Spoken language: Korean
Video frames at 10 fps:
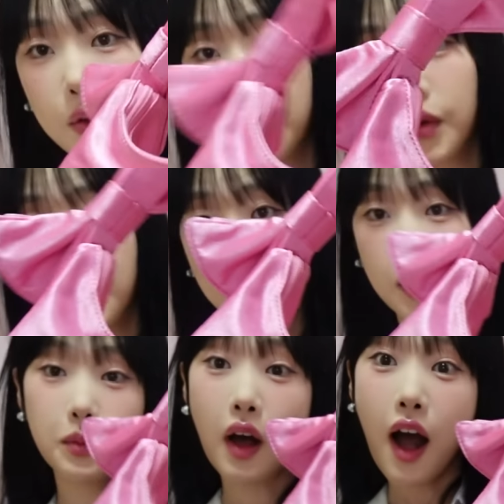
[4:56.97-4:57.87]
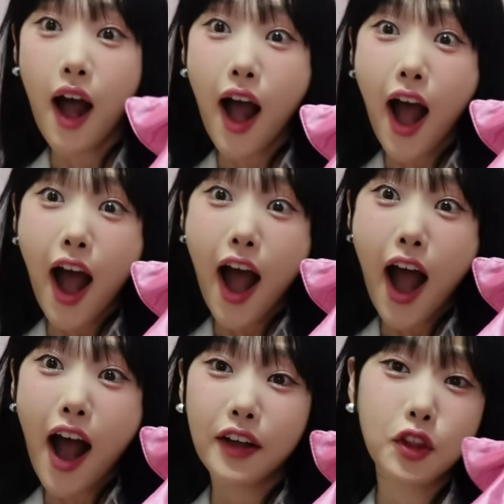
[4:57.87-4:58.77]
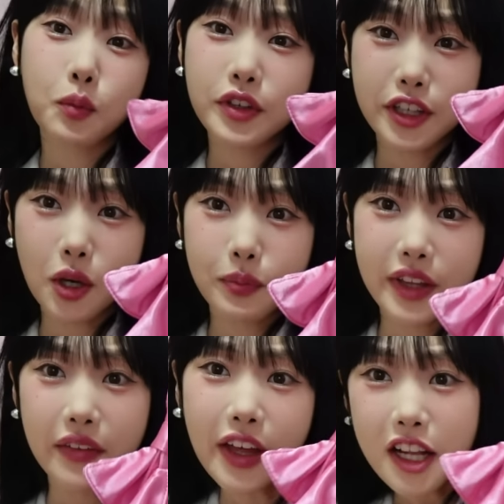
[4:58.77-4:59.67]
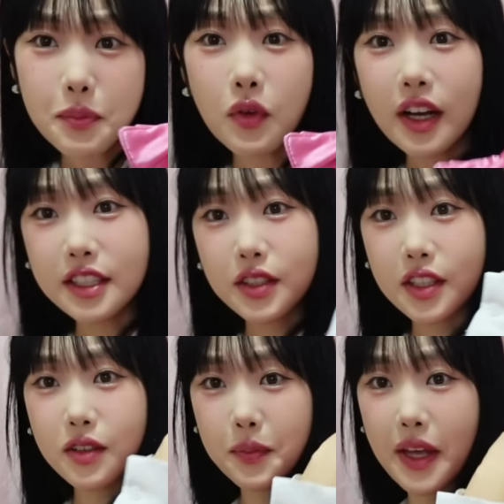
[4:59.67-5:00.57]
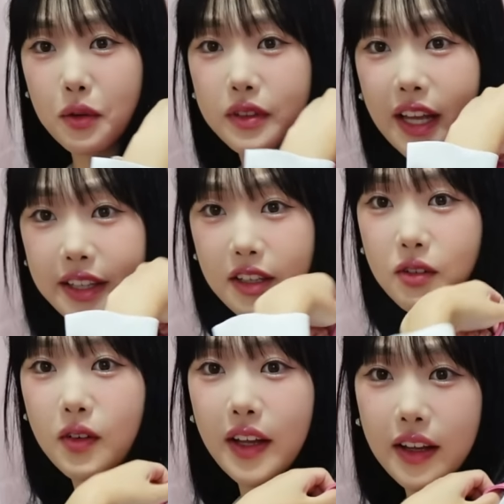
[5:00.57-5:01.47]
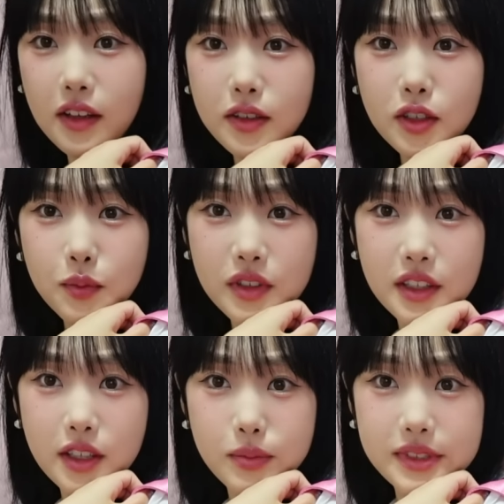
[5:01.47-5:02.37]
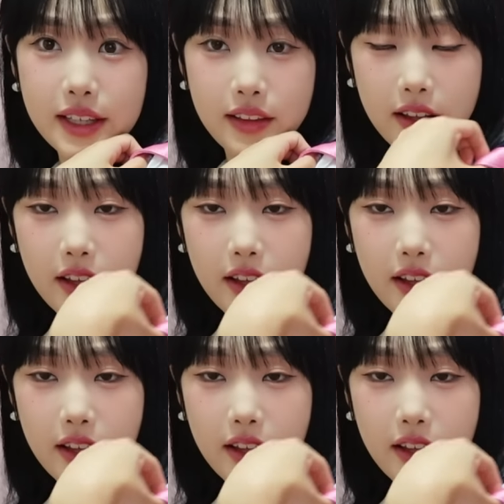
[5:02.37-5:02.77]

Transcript: 요렇게로 아, 너무 귀엽다. 나 일본 가서 이거 메고 다닐 거야. 이거 너무 귀엽잖아.